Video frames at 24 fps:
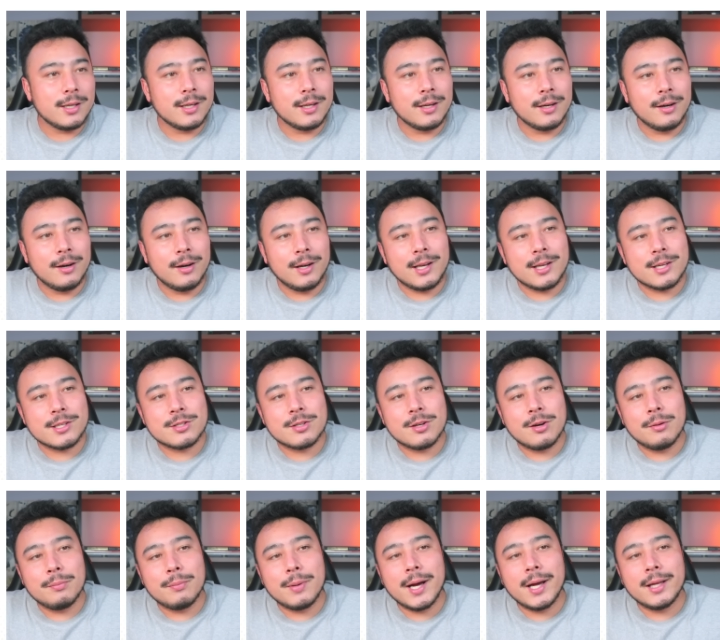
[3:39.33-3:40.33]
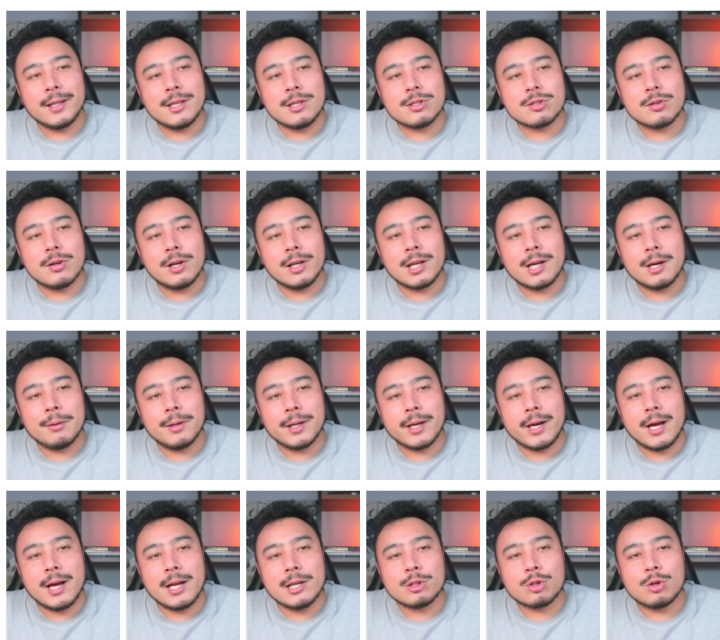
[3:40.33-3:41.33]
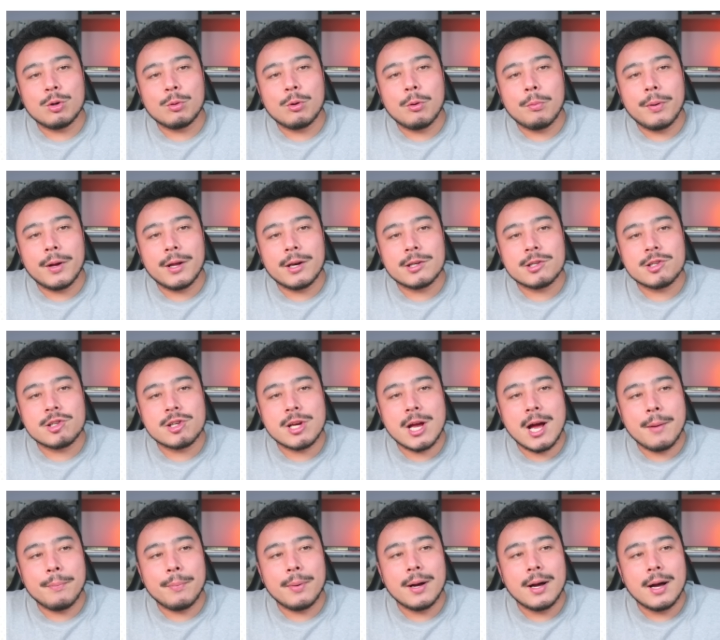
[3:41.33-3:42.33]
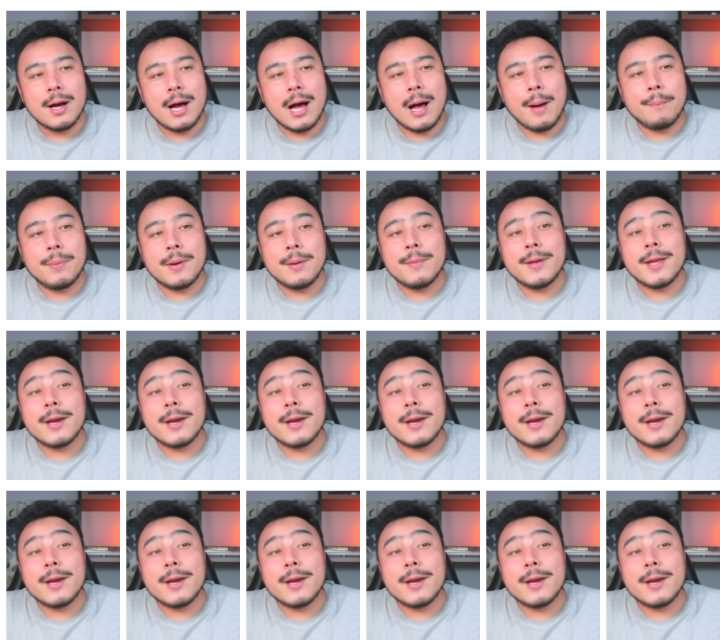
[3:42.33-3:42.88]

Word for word: olha só, Biden escolhe Kamala Harris como companheira de chapa, a primeira